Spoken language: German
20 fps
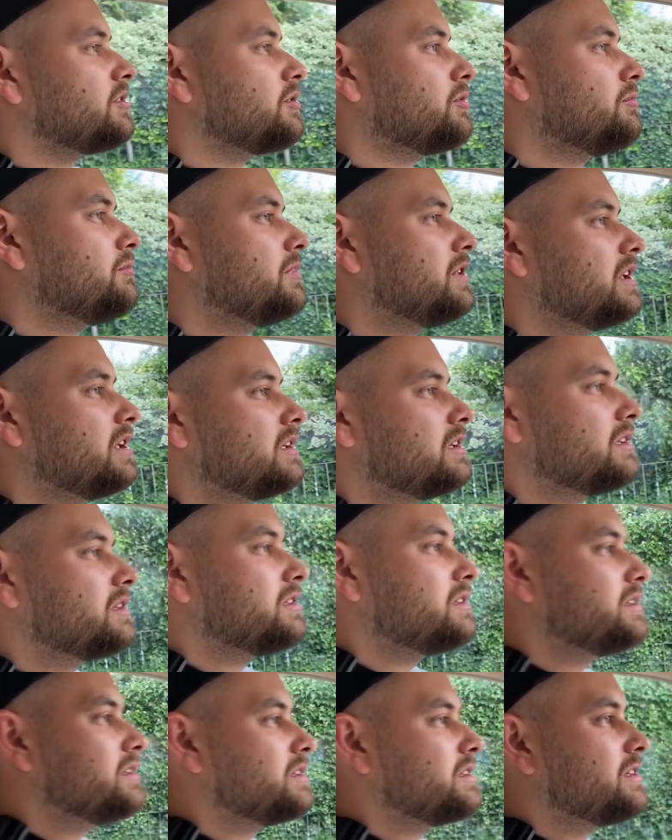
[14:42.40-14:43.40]
Summen hier,
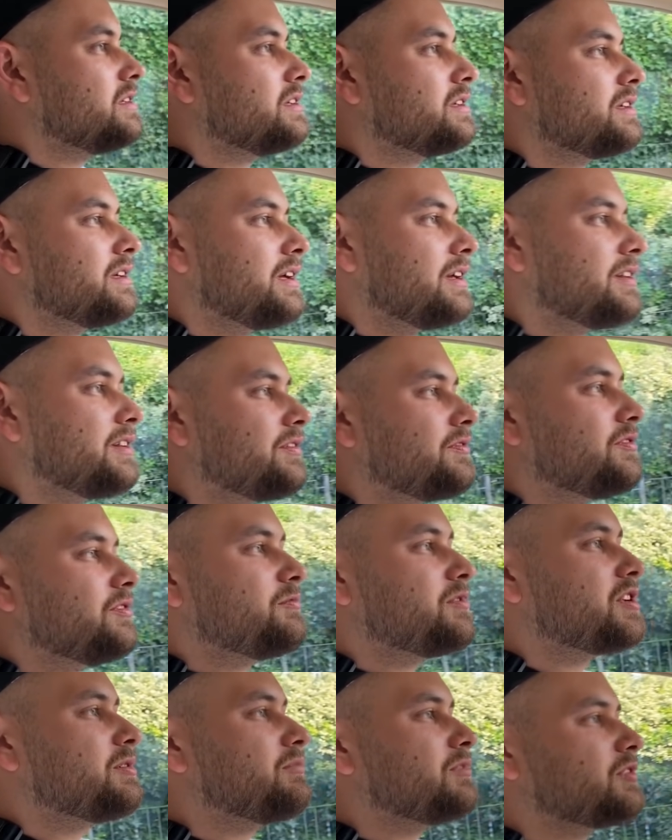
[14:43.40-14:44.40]
das ist für
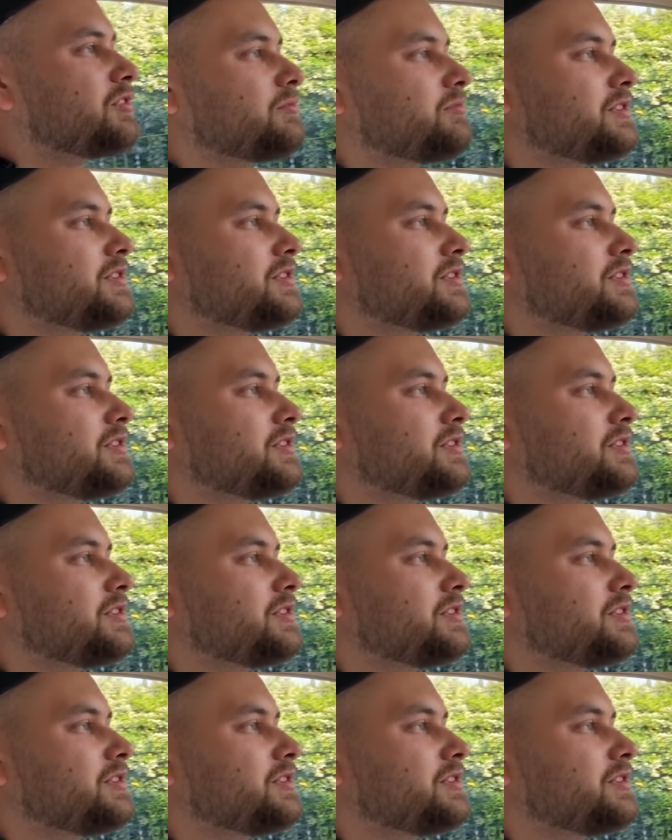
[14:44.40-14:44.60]
mich immer noch ein